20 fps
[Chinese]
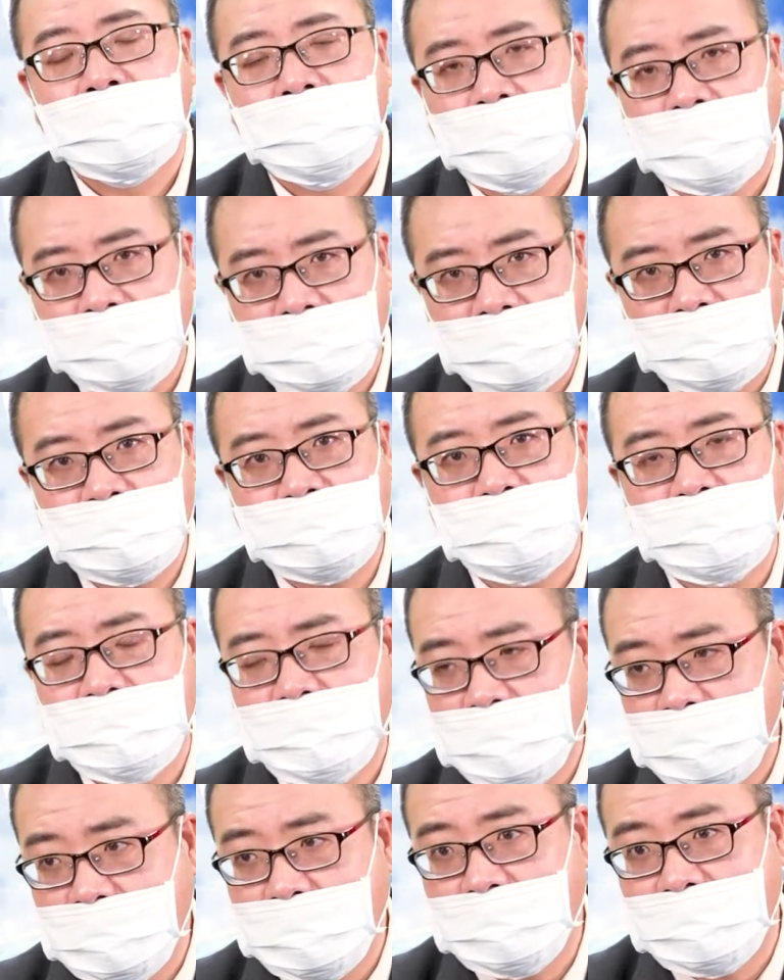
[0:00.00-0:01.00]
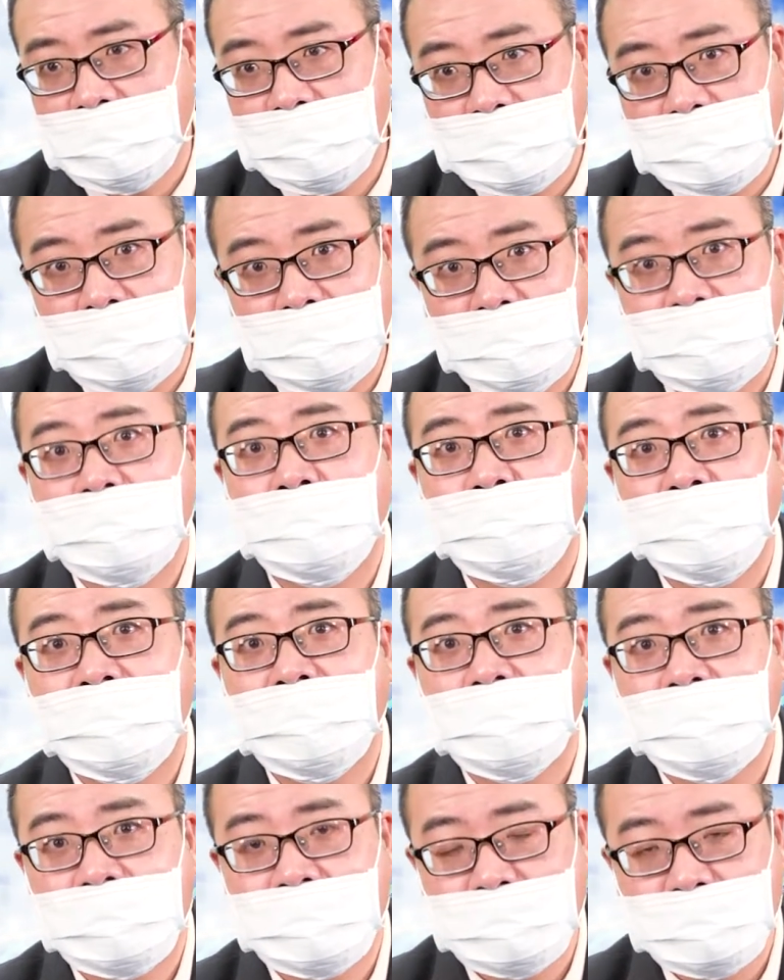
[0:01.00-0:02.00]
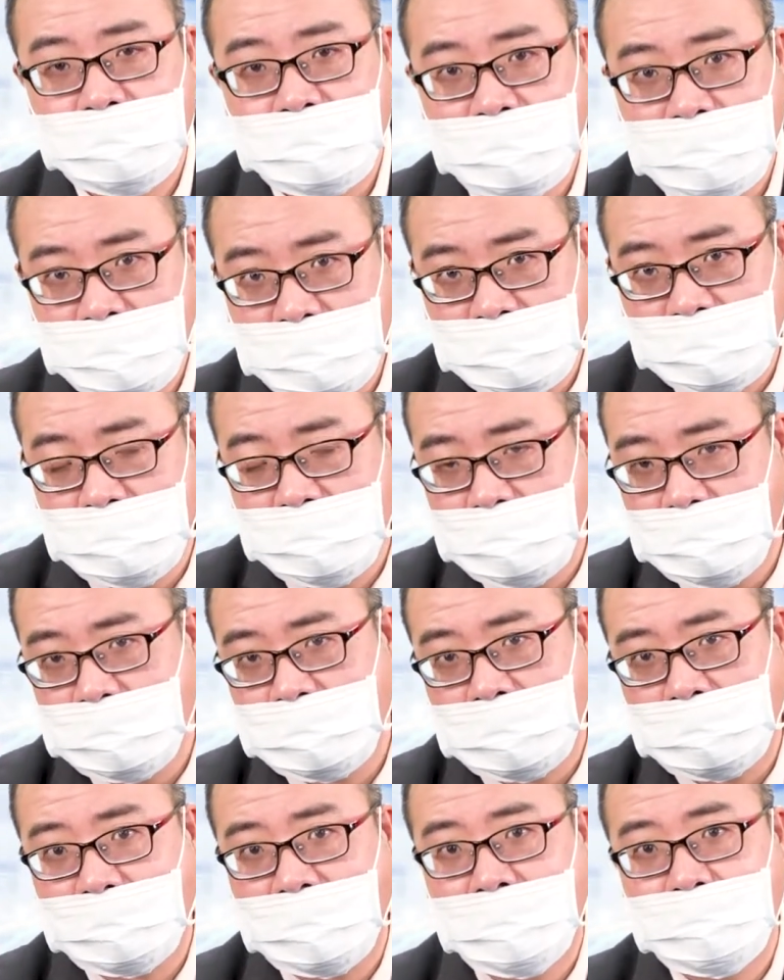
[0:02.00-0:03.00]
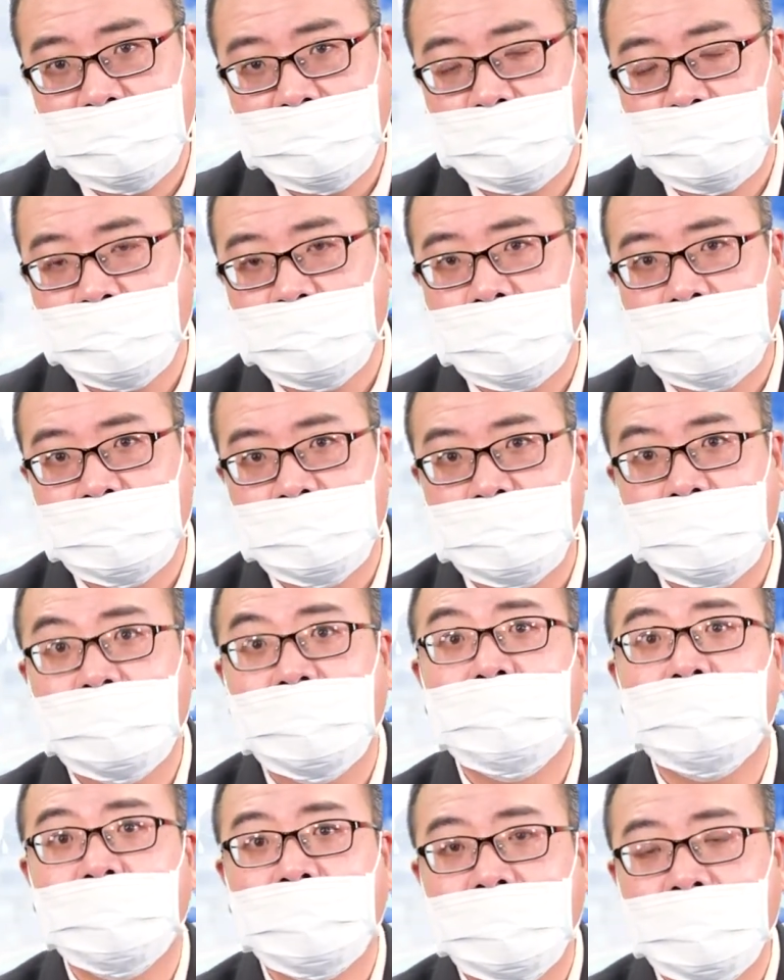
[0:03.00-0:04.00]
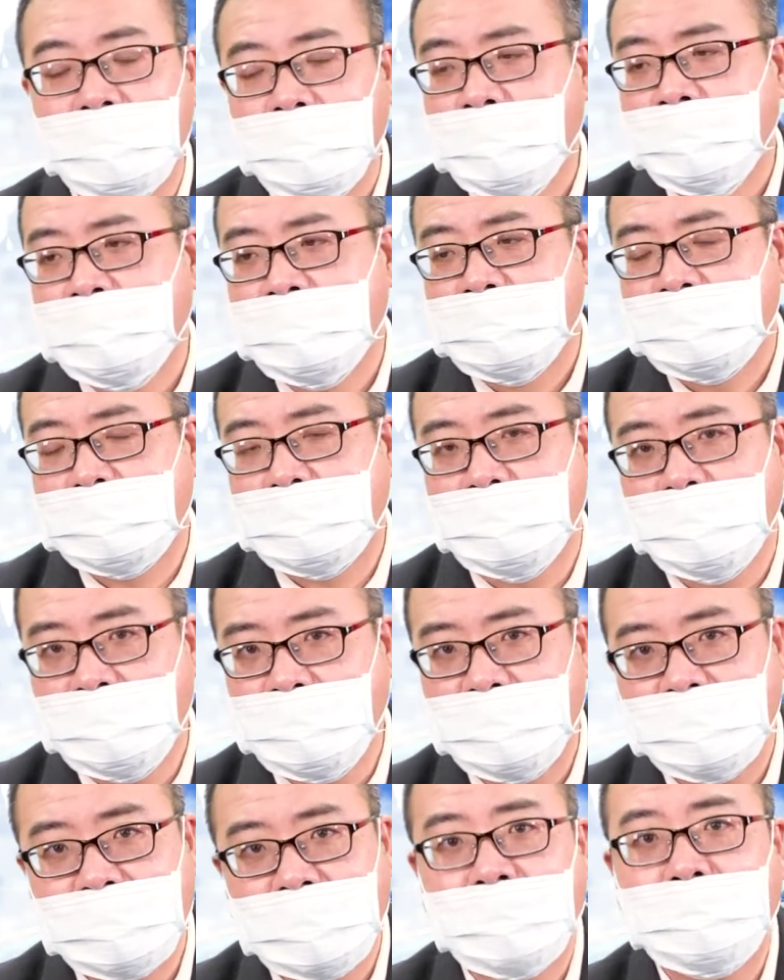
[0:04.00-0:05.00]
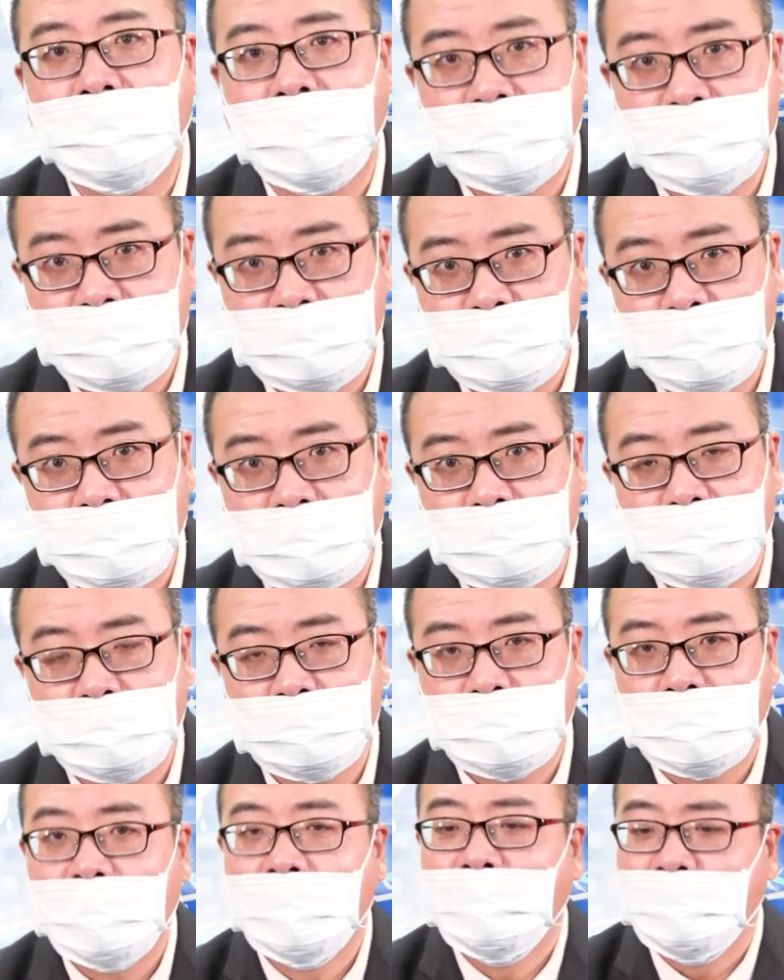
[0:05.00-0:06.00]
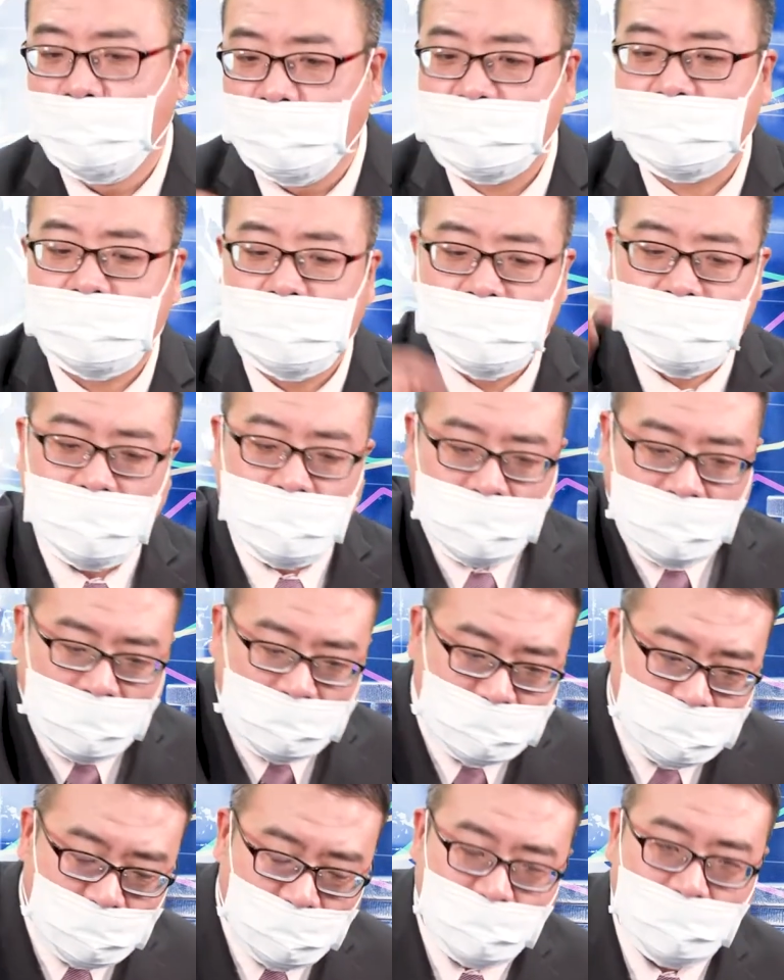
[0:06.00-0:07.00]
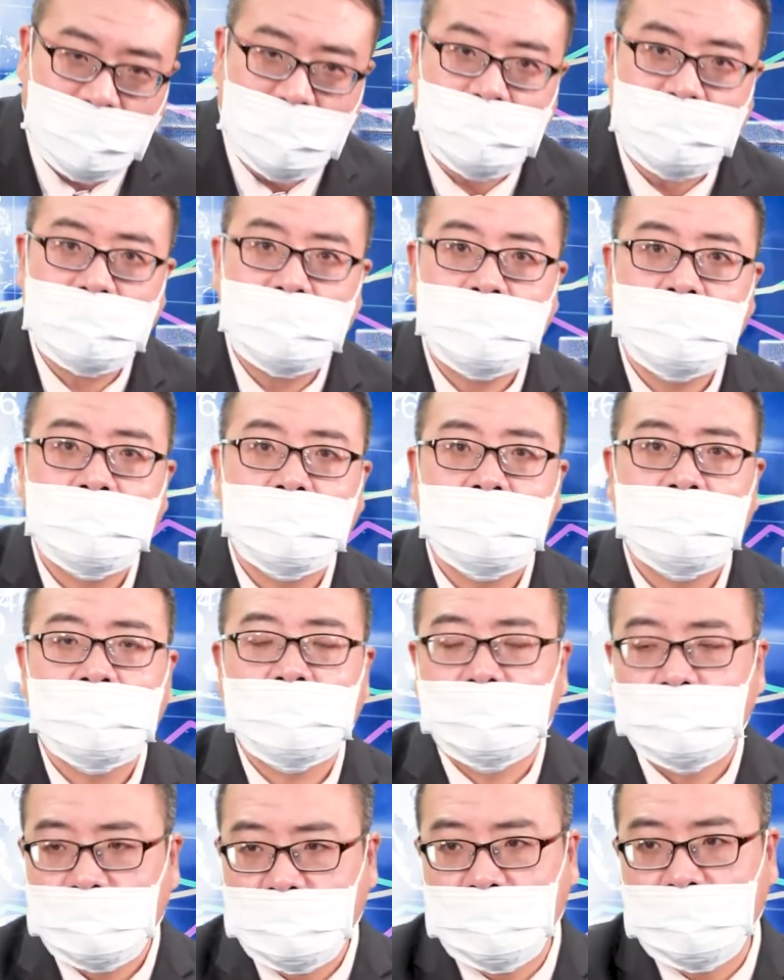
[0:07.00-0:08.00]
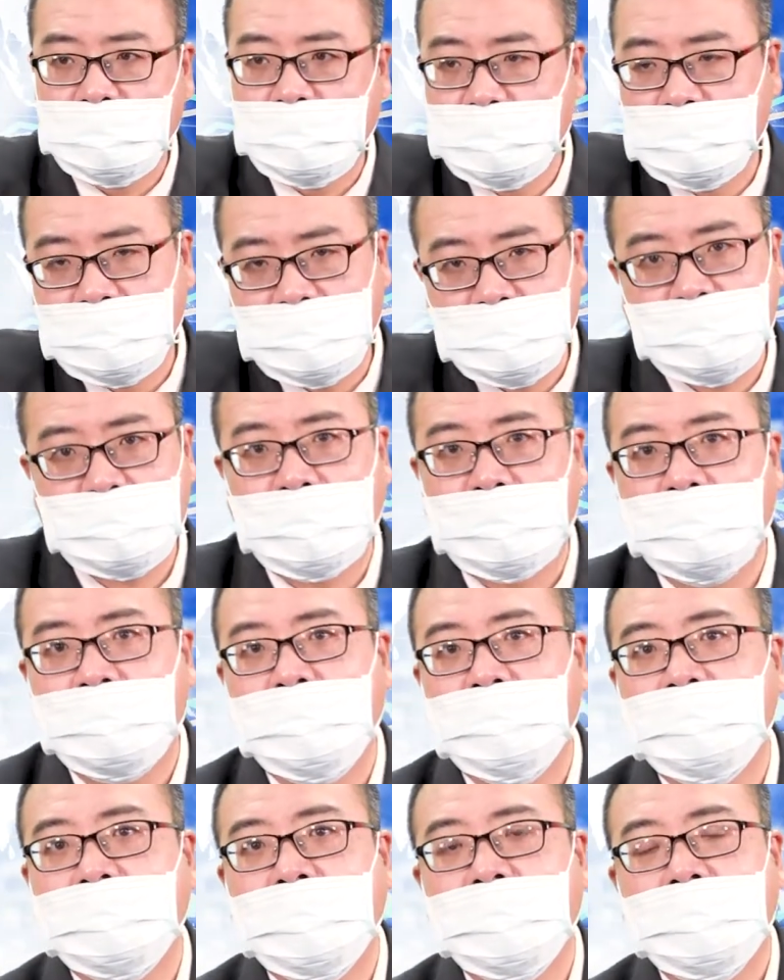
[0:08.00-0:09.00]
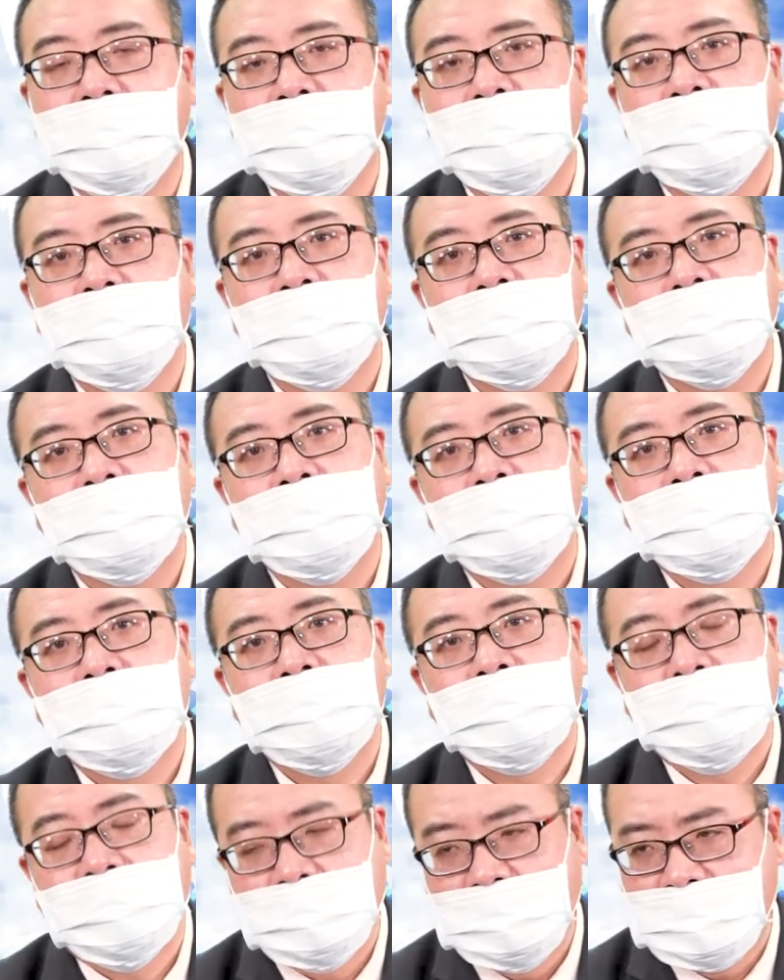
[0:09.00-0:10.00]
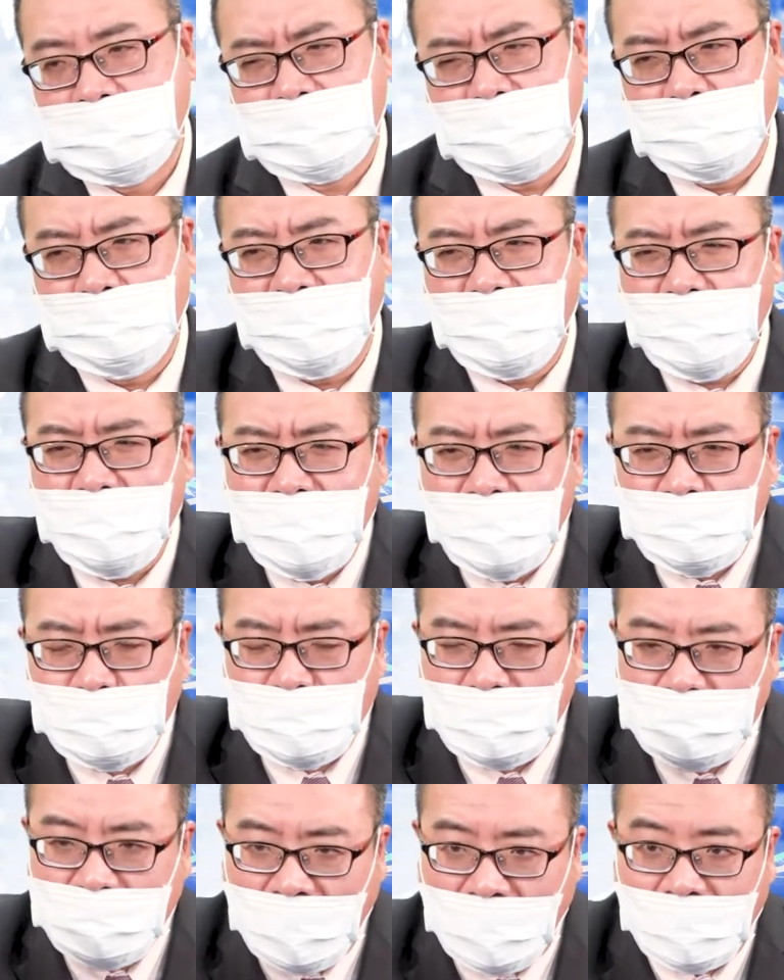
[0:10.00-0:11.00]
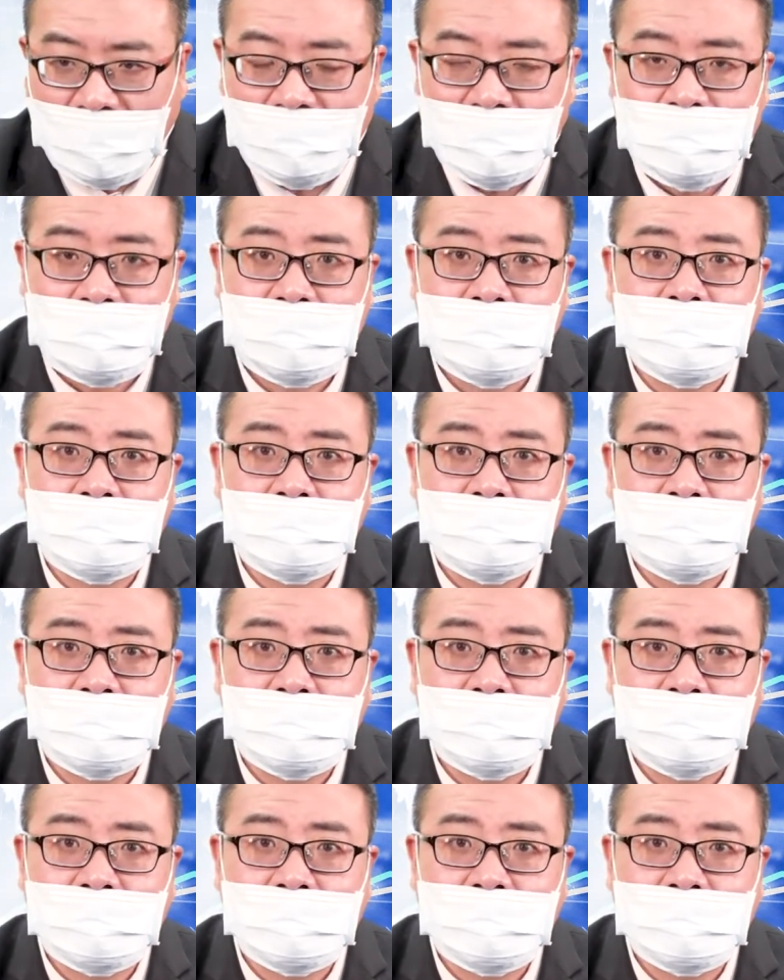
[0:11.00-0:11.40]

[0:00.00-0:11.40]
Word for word: 我告诉你，今年前三季是赔钱，对不对？第四季的财报还没有出来，是不是？对不对？十二月份的财报还没有出来，对不对？我直接告诉你，第四季转亏为盈，什么力量最大？